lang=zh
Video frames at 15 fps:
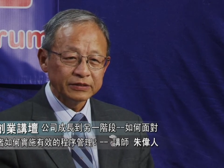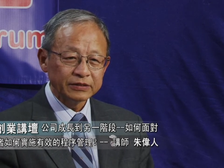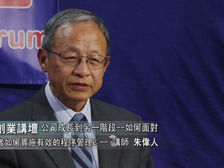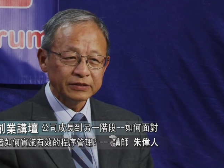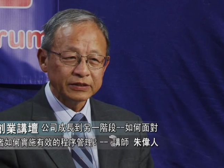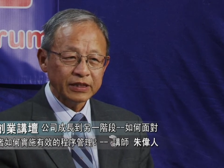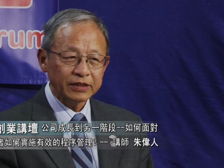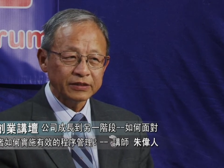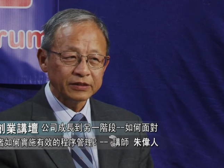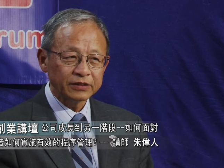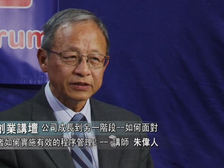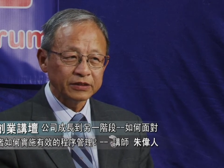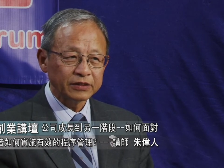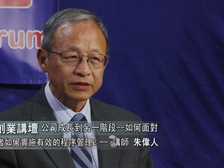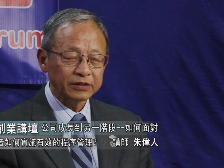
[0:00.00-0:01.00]
在这
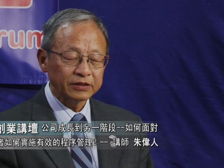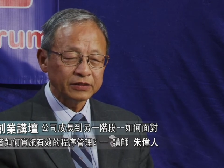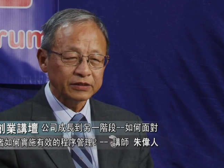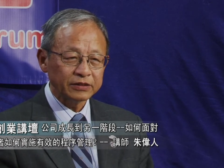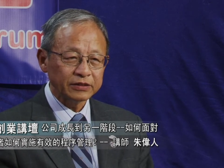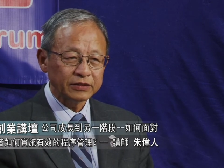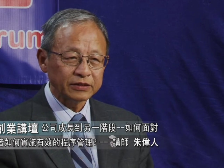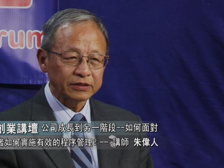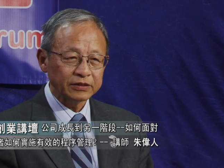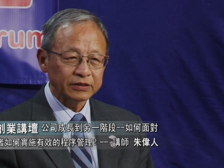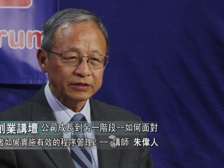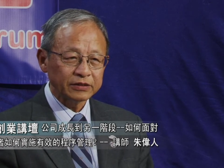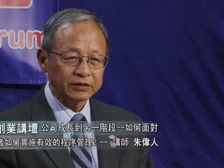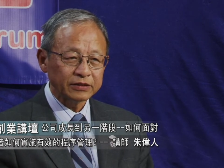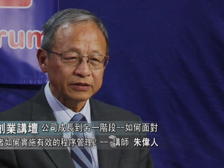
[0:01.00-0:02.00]
个
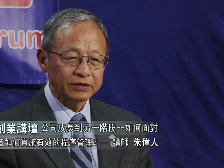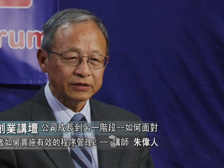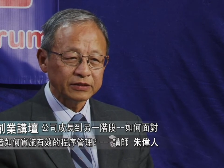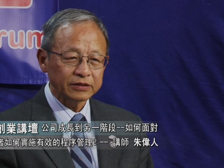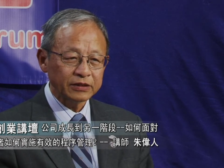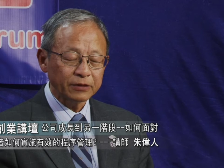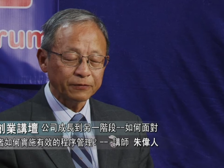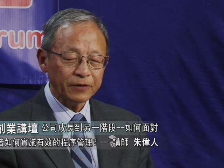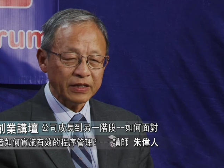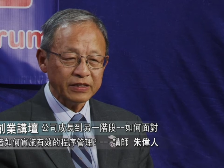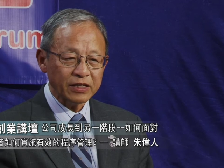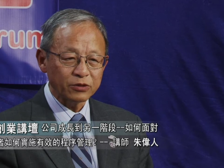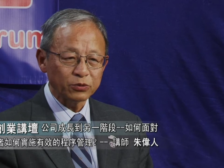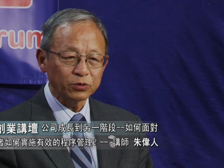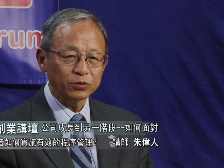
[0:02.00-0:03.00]
在发
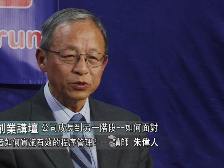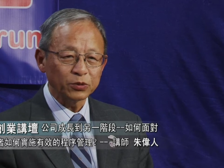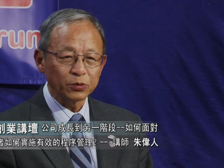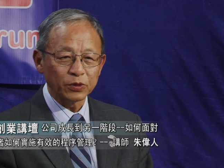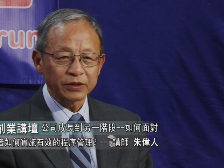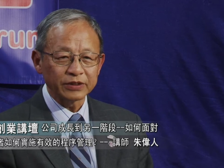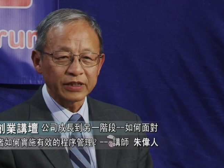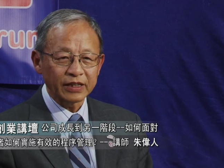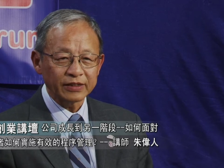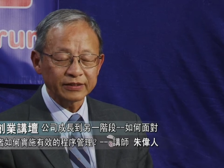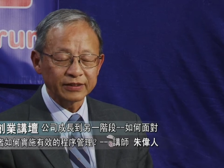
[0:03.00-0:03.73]
展中的国家，